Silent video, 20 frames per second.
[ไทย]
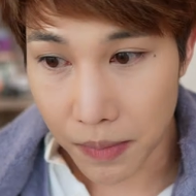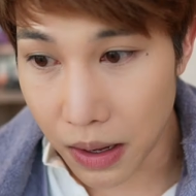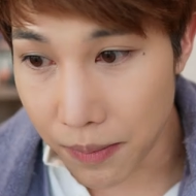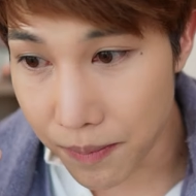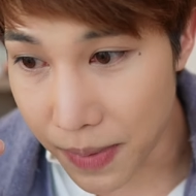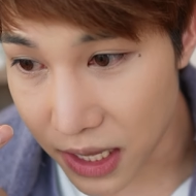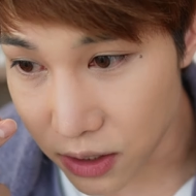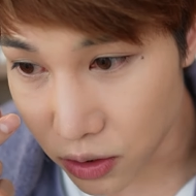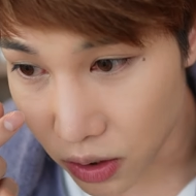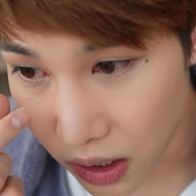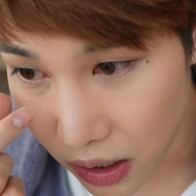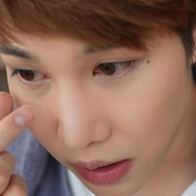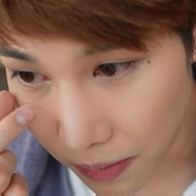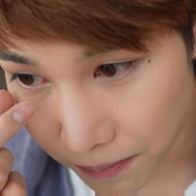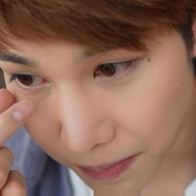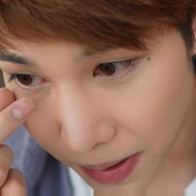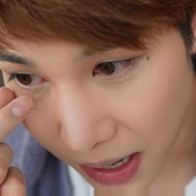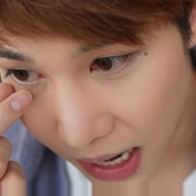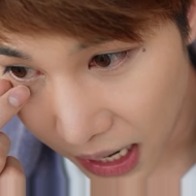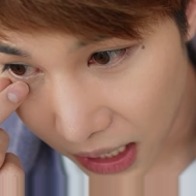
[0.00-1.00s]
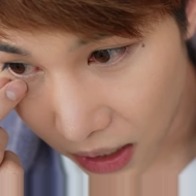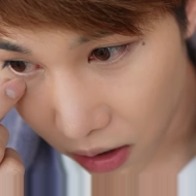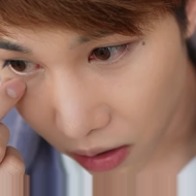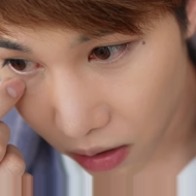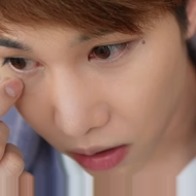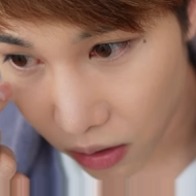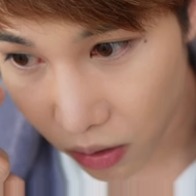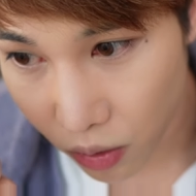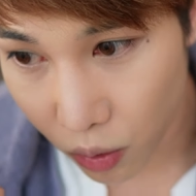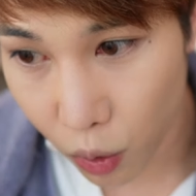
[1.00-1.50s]
ไม่มันจะเกินไปแล้ว
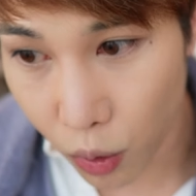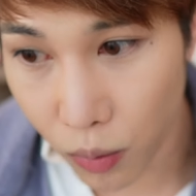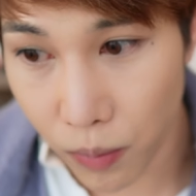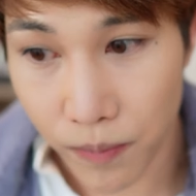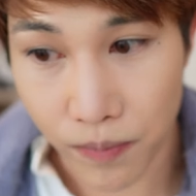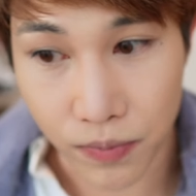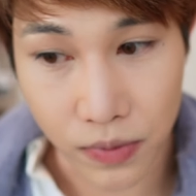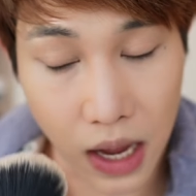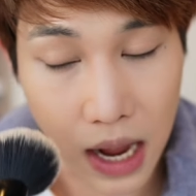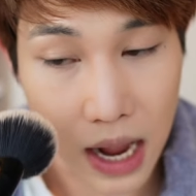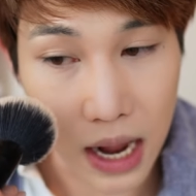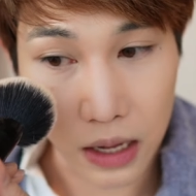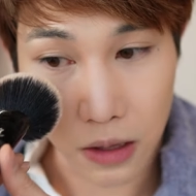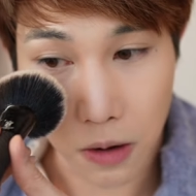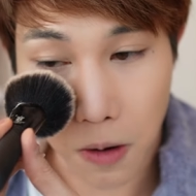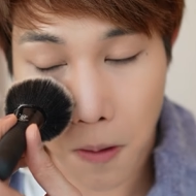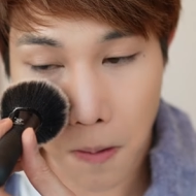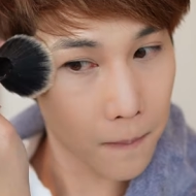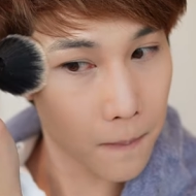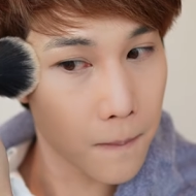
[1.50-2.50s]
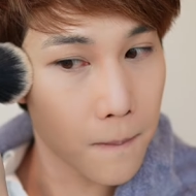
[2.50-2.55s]
ก็คุมได้เนาะ